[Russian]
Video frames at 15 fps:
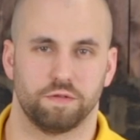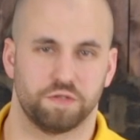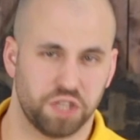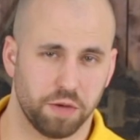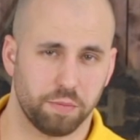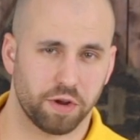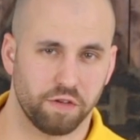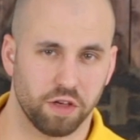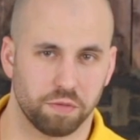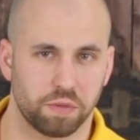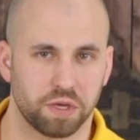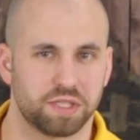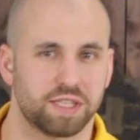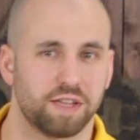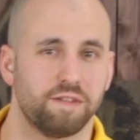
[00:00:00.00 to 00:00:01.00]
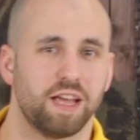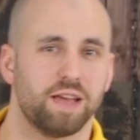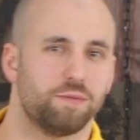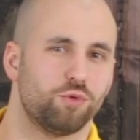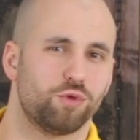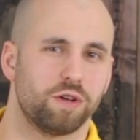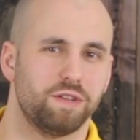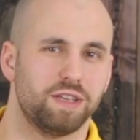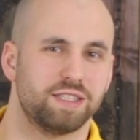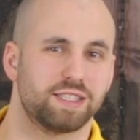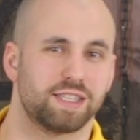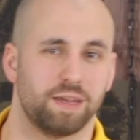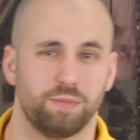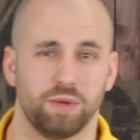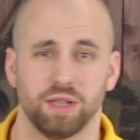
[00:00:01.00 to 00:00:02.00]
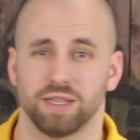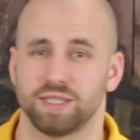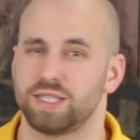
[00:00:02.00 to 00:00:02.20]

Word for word: Всем привет! Представляем уровень Stabilo